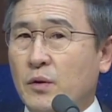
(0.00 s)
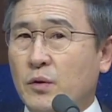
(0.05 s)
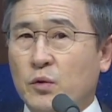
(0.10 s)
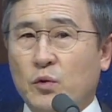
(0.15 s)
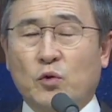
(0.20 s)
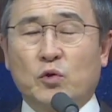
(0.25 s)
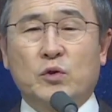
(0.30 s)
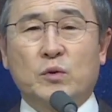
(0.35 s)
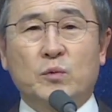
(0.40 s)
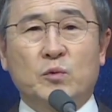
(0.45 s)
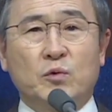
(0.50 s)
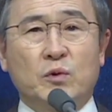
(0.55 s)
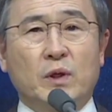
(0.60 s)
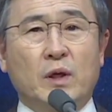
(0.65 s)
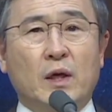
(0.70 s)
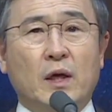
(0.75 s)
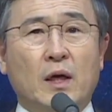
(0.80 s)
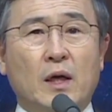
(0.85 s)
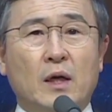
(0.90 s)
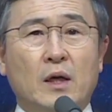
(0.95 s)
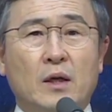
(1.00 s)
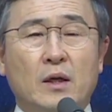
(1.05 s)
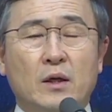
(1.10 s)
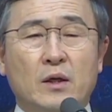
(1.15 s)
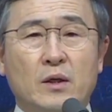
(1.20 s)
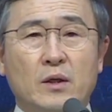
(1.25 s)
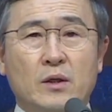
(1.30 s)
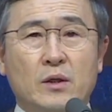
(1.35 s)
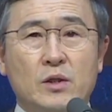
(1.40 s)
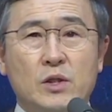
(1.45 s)
무슨 우리가
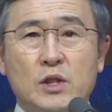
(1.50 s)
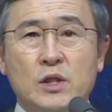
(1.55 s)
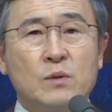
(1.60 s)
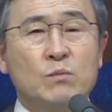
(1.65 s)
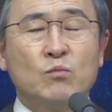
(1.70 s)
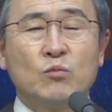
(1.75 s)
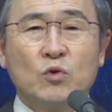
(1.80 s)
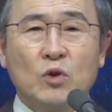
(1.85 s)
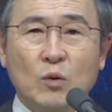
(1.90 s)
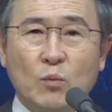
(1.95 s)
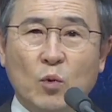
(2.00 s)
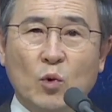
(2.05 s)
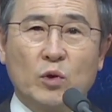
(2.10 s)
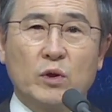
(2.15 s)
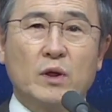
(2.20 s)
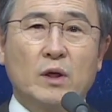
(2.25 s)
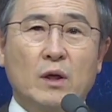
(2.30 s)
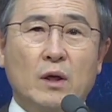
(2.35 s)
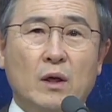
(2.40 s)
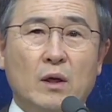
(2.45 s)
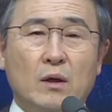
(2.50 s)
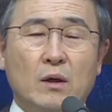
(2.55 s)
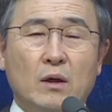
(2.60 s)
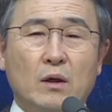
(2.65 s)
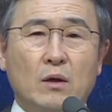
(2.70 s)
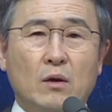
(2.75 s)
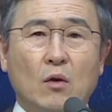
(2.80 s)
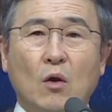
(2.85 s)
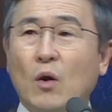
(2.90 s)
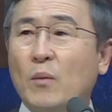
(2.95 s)
신문을 보기가
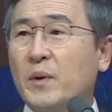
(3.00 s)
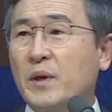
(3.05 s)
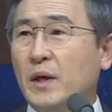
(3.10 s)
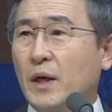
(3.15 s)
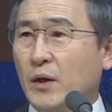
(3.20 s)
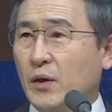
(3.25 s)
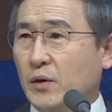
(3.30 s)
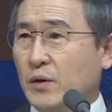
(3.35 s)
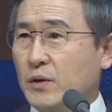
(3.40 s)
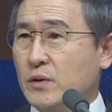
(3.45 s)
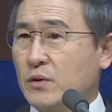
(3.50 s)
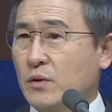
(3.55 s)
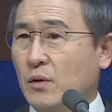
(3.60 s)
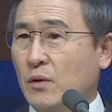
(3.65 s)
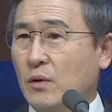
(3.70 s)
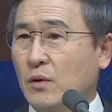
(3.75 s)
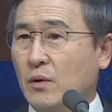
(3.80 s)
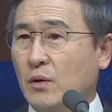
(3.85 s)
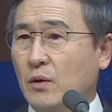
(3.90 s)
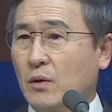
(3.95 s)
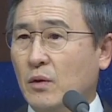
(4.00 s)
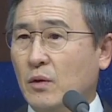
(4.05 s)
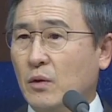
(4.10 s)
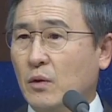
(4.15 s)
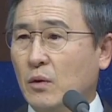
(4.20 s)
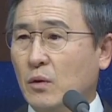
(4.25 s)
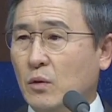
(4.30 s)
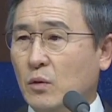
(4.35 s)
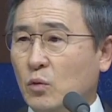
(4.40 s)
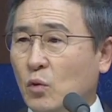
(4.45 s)
겁이 나요, 그죠?
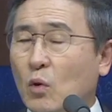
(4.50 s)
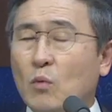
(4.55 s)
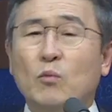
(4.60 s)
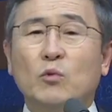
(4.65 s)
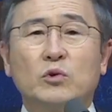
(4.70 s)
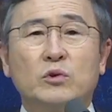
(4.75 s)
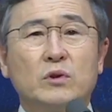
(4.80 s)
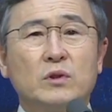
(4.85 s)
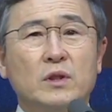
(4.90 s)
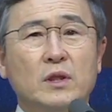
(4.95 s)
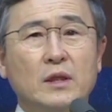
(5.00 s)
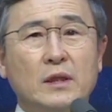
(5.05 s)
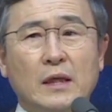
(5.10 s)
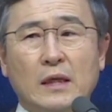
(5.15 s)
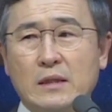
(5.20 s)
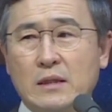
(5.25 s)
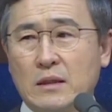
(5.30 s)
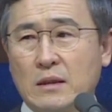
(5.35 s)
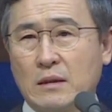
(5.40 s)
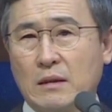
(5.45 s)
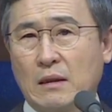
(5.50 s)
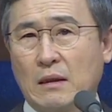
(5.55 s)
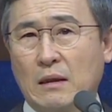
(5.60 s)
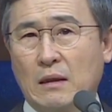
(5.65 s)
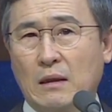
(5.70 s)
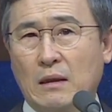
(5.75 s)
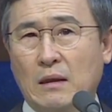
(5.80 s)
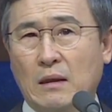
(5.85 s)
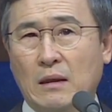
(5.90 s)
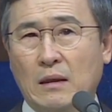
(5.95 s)
또 무슨 일이 났을까?
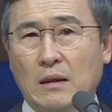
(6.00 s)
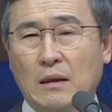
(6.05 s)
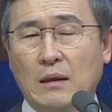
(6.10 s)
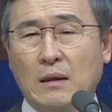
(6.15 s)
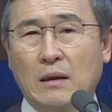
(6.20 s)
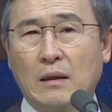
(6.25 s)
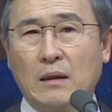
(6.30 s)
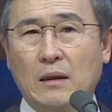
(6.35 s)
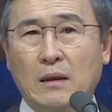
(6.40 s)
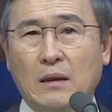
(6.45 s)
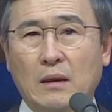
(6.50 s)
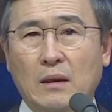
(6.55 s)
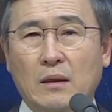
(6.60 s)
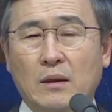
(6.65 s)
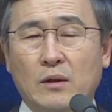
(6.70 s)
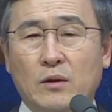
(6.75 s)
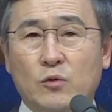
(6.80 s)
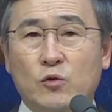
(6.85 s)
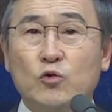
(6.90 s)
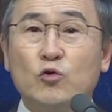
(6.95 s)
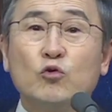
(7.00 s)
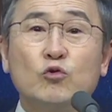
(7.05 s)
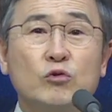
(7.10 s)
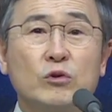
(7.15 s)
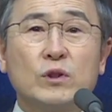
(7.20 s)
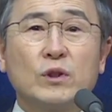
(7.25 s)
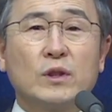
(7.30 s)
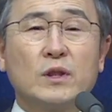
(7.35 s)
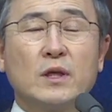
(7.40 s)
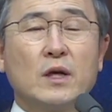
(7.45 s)
뉴스
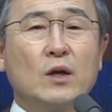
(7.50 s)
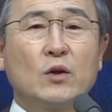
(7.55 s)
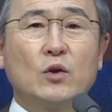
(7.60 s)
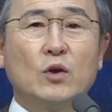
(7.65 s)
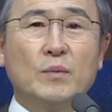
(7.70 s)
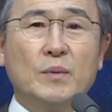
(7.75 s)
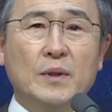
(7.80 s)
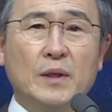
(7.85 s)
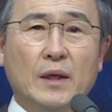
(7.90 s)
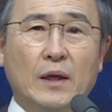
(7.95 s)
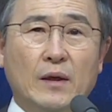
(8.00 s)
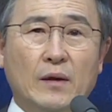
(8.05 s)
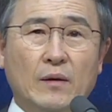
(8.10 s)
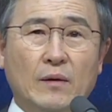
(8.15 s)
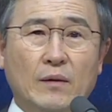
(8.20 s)
듣기가 겁이 나요.